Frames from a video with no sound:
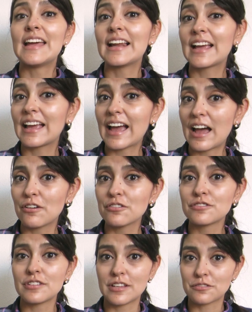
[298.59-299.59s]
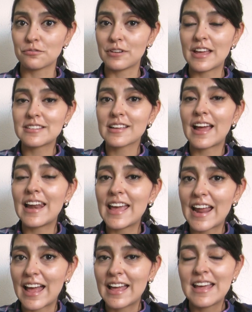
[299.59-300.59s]
El caos es una
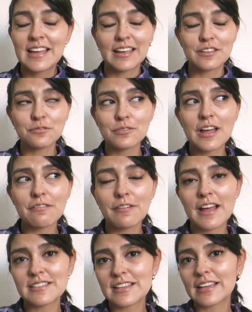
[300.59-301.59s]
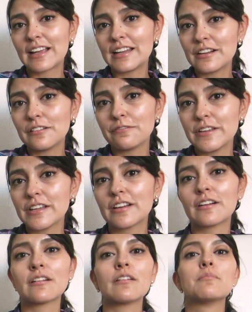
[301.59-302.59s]
escalera, que es una frase que
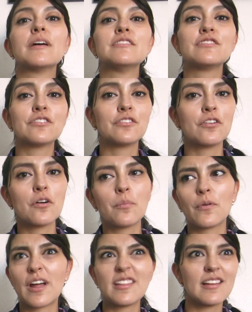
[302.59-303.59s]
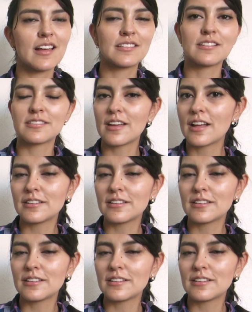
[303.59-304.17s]
Littlefinger mencionó por ahí de la tercera